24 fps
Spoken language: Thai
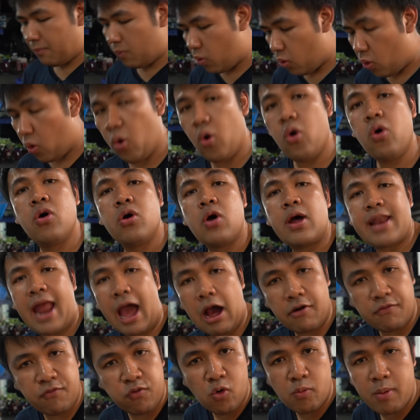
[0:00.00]
มูหนัง
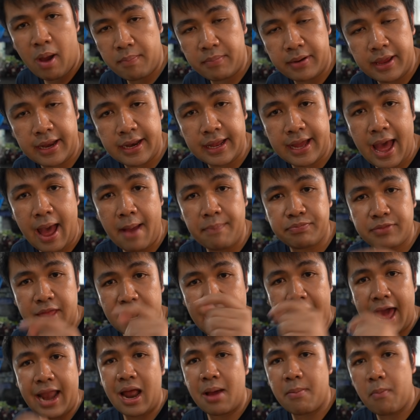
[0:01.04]
ฟูแบบนี้นะครับ ต
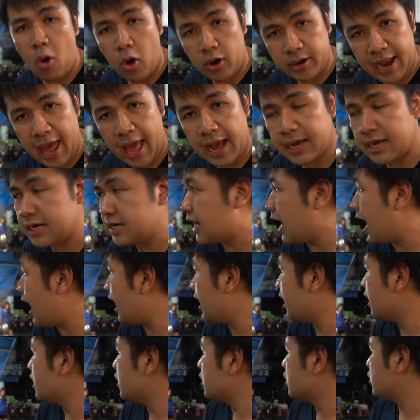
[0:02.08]
ลาดอมรนาเกลือ
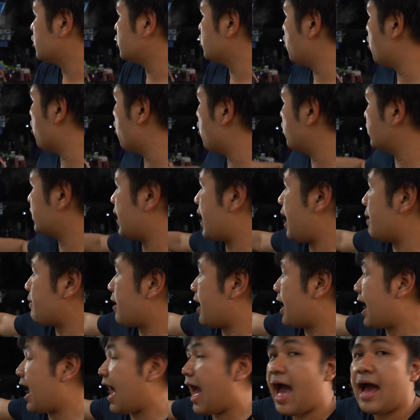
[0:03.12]
อยู่เนี่ยครับ
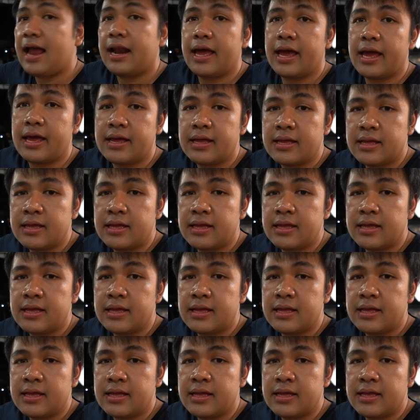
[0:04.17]
ข้างๆเลย